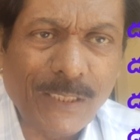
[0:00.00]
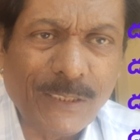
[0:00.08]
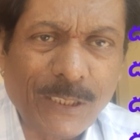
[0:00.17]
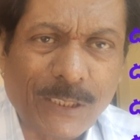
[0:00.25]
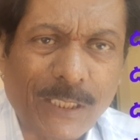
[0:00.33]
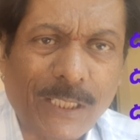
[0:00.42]

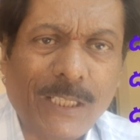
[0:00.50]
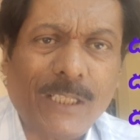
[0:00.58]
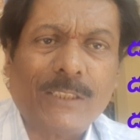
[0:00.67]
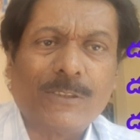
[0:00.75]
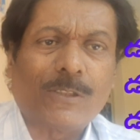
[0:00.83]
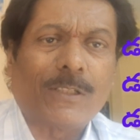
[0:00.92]
ఇచ్చింది
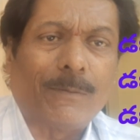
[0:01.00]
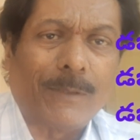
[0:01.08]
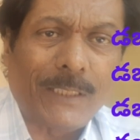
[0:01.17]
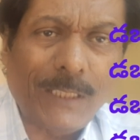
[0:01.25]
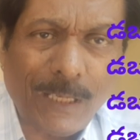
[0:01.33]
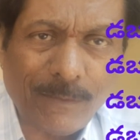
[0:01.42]
సో
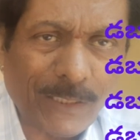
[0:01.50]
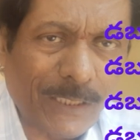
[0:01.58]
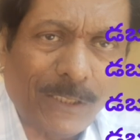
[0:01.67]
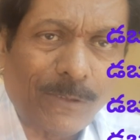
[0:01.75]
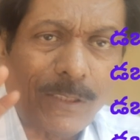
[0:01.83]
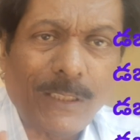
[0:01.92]
కాబట్టి
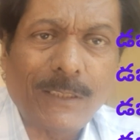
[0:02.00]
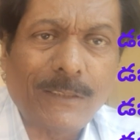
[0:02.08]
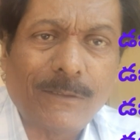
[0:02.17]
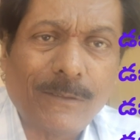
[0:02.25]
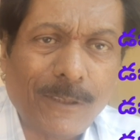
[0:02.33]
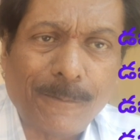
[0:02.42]
అవన్నీ కూడా
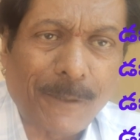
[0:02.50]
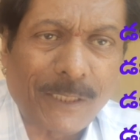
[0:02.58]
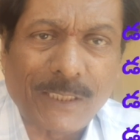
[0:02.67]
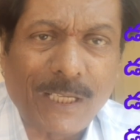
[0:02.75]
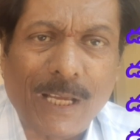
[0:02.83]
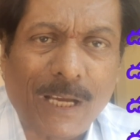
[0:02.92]

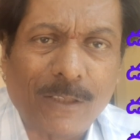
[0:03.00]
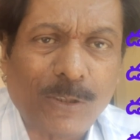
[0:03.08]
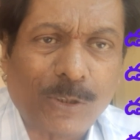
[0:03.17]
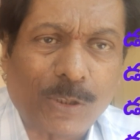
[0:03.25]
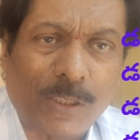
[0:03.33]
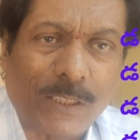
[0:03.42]
ప్రజలే
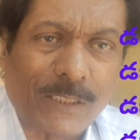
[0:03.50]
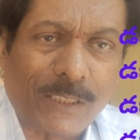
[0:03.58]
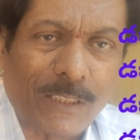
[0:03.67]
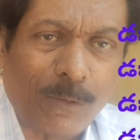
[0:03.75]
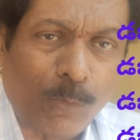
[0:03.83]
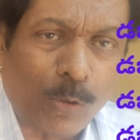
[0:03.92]
ఆలోచించుకోవాలి
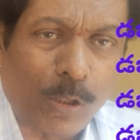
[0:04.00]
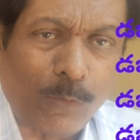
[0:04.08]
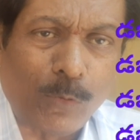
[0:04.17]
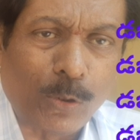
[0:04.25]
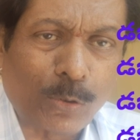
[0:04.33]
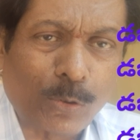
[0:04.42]
ఎందుకంటే ఒక
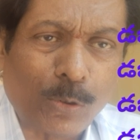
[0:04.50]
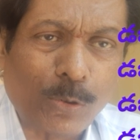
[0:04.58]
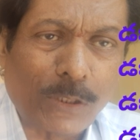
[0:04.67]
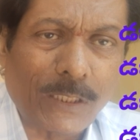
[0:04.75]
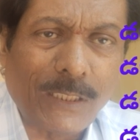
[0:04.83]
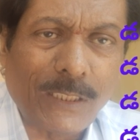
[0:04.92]

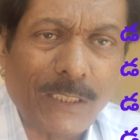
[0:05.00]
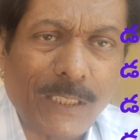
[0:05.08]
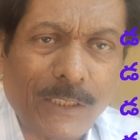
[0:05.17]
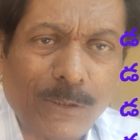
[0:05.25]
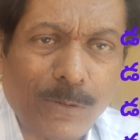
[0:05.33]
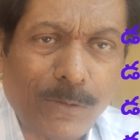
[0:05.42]
ఓట్తోటి
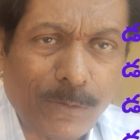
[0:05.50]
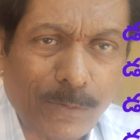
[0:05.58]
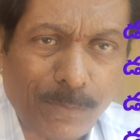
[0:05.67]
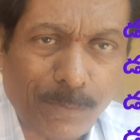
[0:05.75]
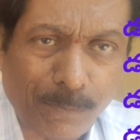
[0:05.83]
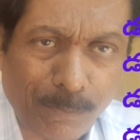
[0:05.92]
లేదు
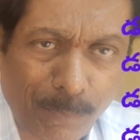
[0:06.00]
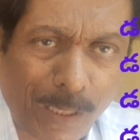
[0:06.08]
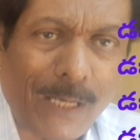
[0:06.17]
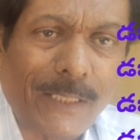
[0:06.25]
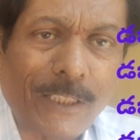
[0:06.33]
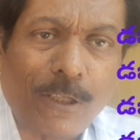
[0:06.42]

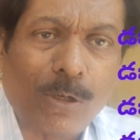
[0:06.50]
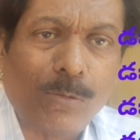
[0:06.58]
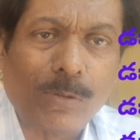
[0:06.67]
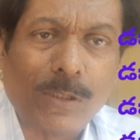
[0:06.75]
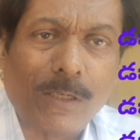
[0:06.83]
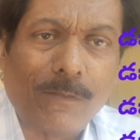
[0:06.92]
మా ఇంట్లో
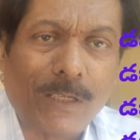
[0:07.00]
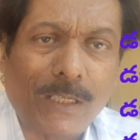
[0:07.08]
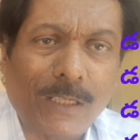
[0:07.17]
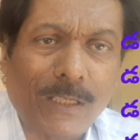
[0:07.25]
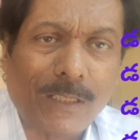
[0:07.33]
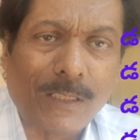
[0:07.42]
ఉన్న
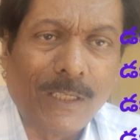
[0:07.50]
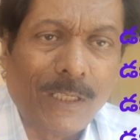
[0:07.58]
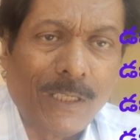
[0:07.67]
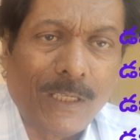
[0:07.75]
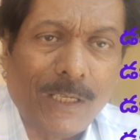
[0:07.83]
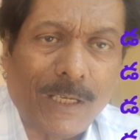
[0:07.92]
వాళ్ళ
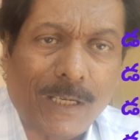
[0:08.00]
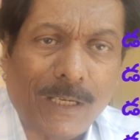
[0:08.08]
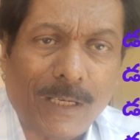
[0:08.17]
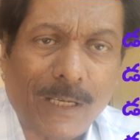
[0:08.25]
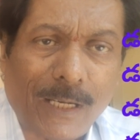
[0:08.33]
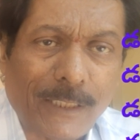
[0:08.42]

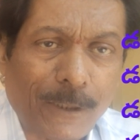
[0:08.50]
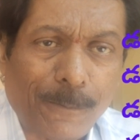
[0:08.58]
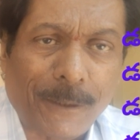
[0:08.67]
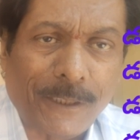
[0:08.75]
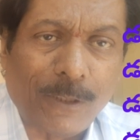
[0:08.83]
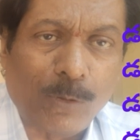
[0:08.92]
ఐదు
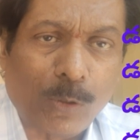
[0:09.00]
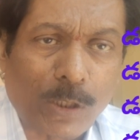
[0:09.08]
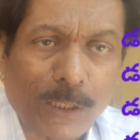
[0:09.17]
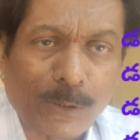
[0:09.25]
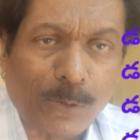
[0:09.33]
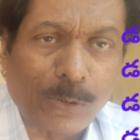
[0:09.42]
పది
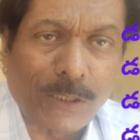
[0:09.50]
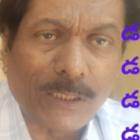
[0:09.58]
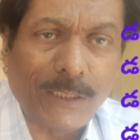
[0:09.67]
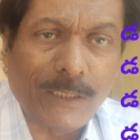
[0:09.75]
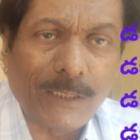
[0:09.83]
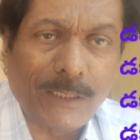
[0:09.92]

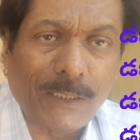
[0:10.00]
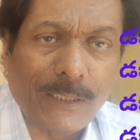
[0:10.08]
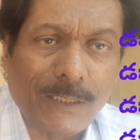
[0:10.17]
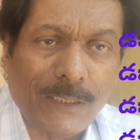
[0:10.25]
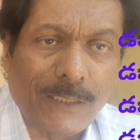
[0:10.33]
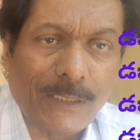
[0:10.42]
ఓట్లతోటి
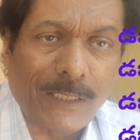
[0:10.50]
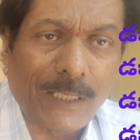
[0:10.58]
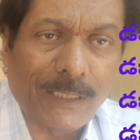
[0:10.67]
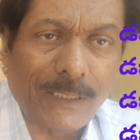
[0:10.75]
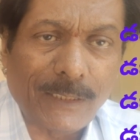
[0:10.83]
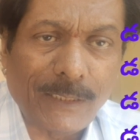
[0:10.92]

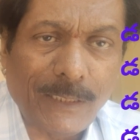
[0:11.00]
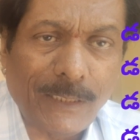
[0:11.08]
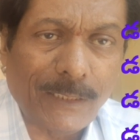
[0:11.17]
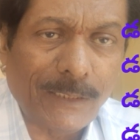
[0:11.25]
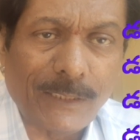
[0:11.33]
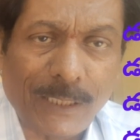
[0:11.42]
అనేది
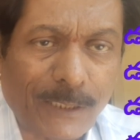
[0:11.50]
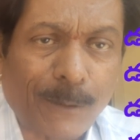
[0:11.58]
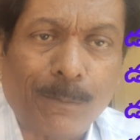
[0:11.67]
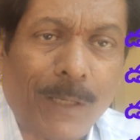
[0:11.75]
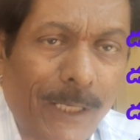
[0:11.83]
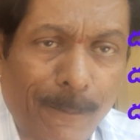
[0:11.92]

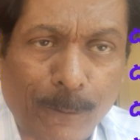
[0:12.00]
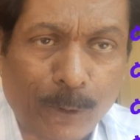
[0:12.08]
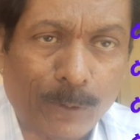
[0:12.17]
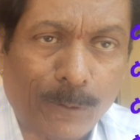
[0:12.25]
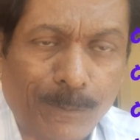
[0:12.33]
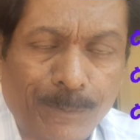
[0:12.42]
దేశం
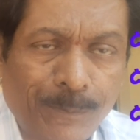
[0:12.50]
మారిపోదు